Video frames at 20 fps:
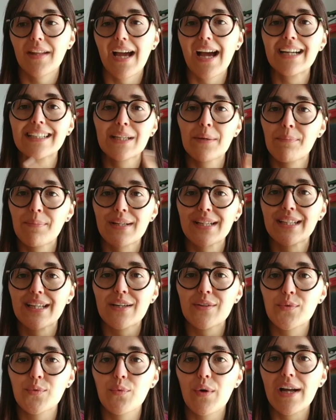anche
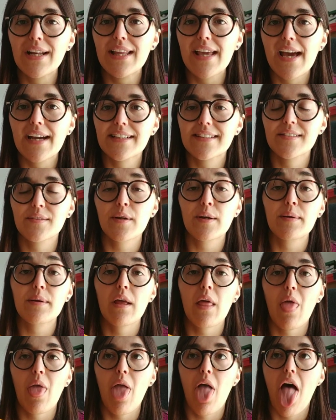perché su AliExpress,
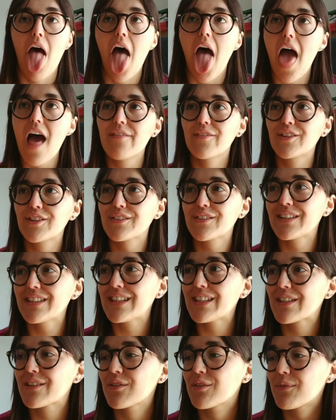eh, non riesco a
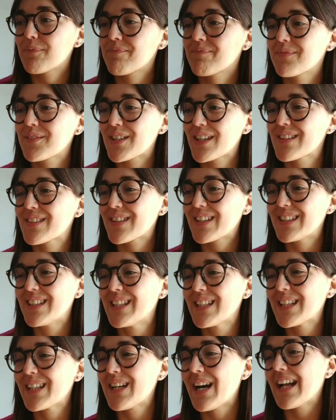dirlo, non riesco a
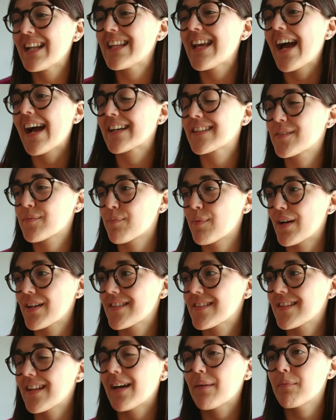dire
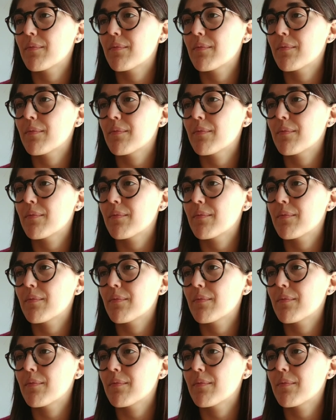AliExpress,